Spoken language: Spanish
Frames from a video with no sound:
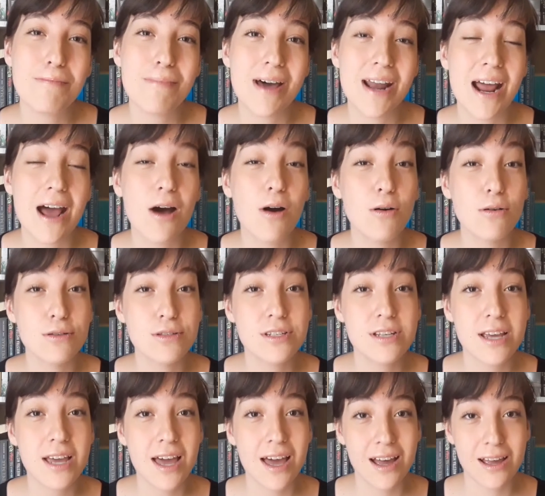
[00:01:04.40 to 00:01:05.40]
para
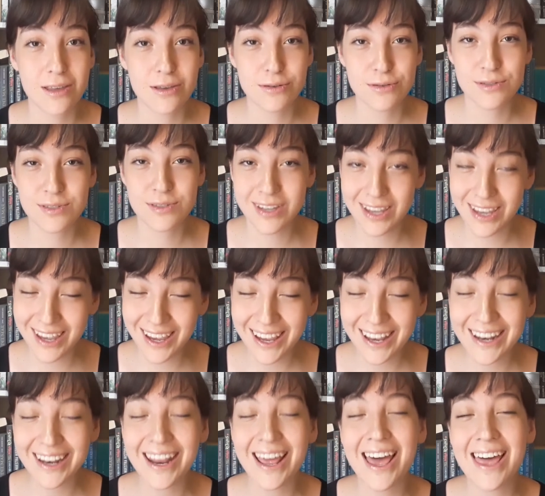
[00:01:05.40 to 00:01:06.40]
11 años
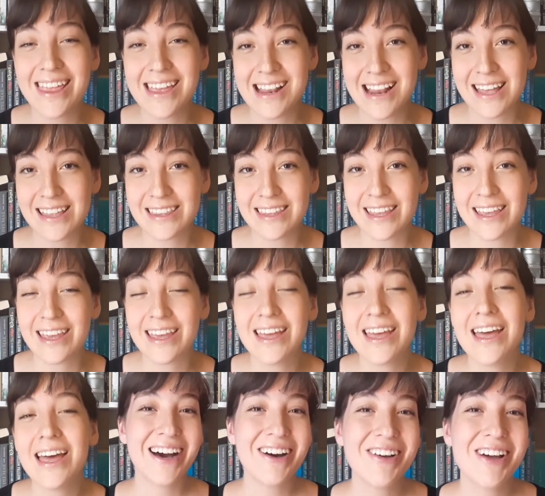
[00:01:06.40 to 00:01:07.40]
en adelante,
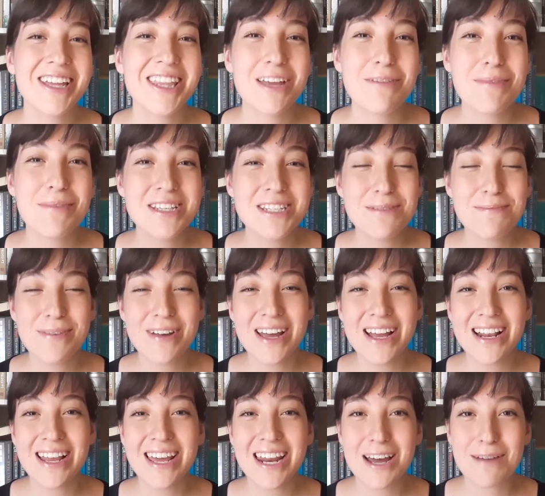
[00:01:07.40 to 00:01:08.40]
aunque también se puede
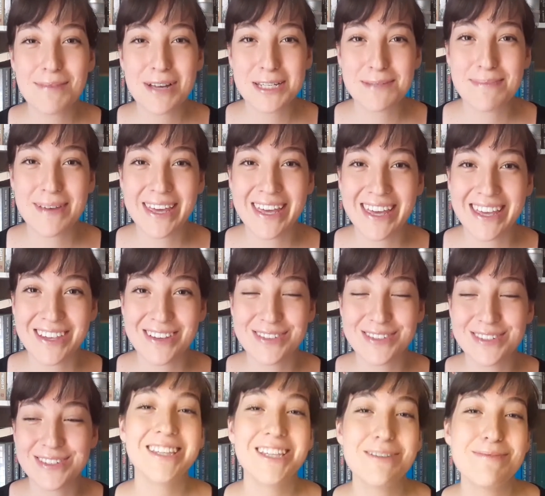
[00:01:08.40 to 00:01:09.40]
leer a más
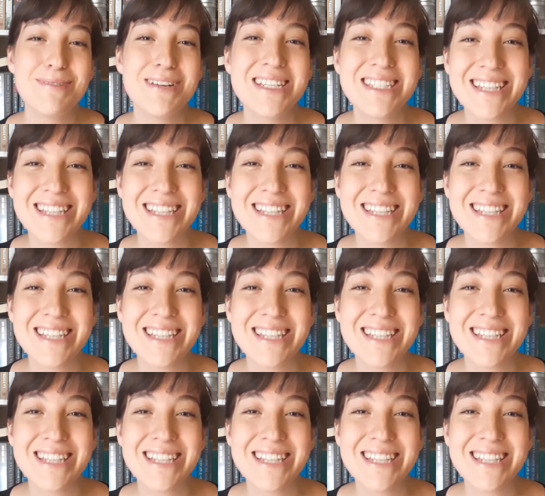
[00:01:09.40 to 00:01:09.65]
pequeños. Thomas